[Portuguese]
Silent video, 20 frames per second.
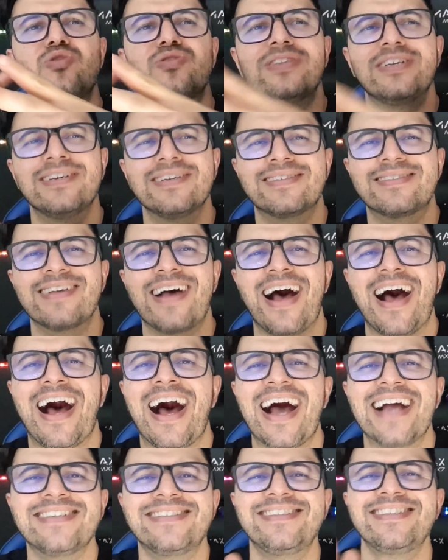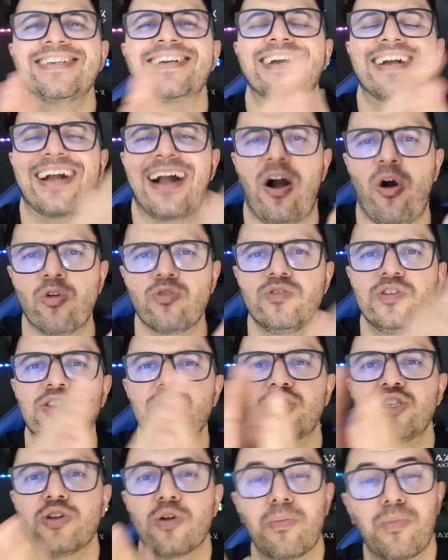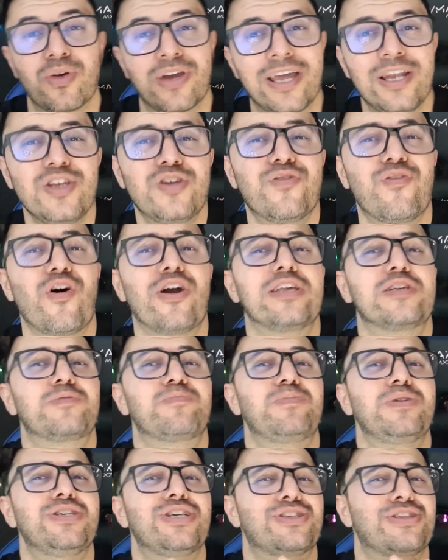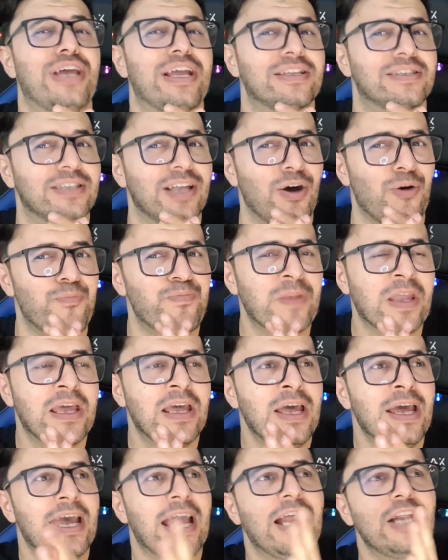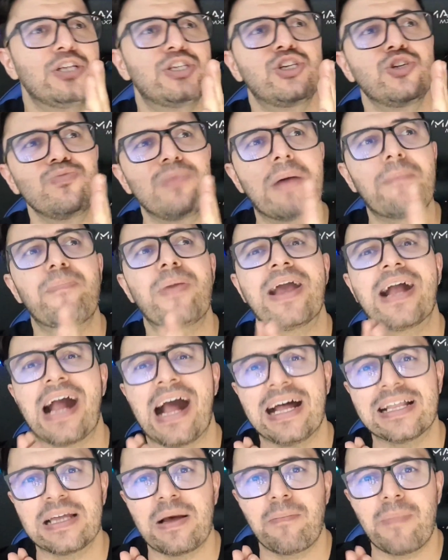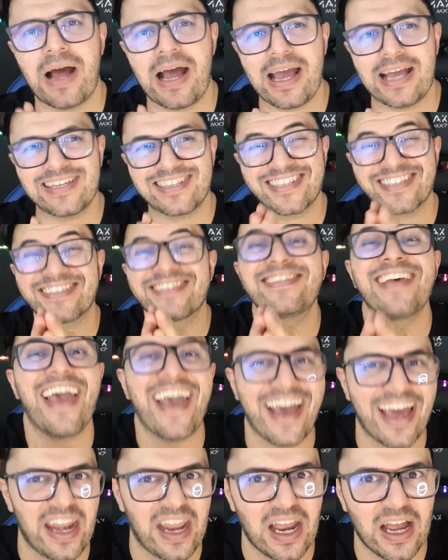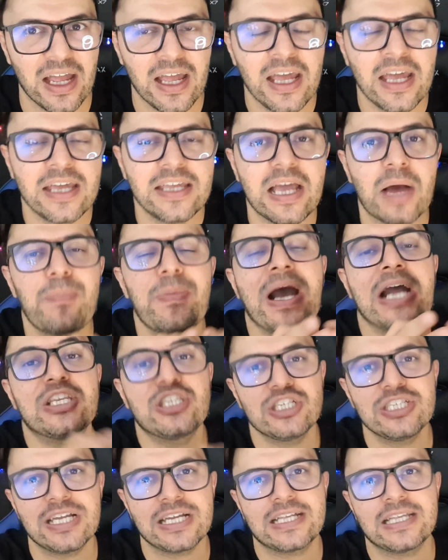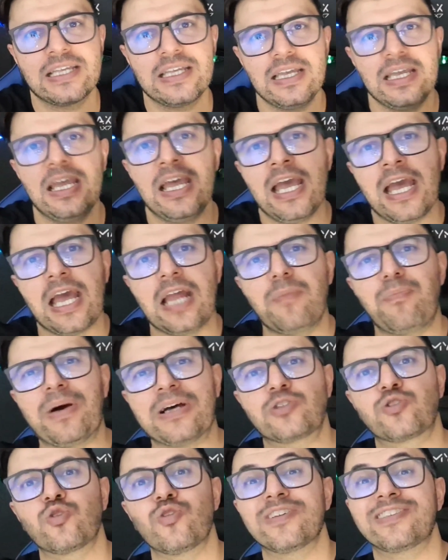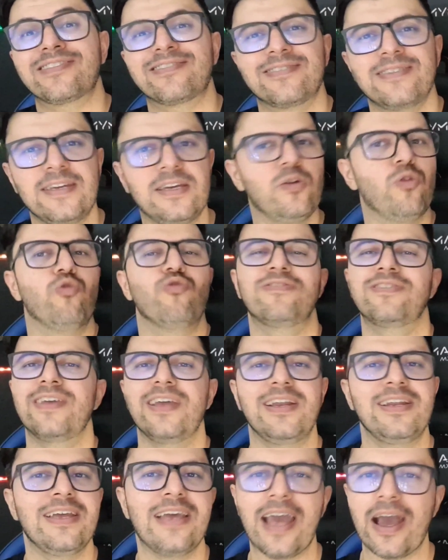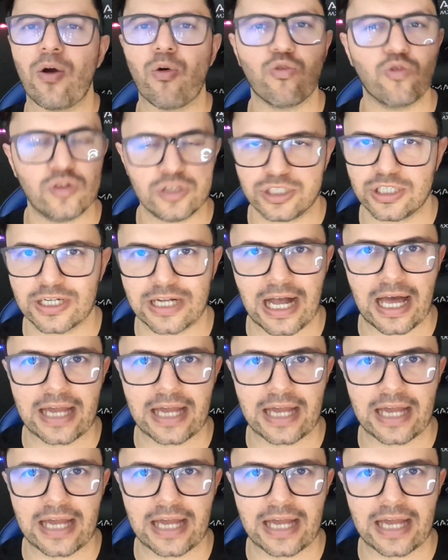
mudança radical no estilo, porque Need for Speed até então, ele tinha uma pegada mais séria, e a partir daqui, ele passou a ser o que ele é hoje,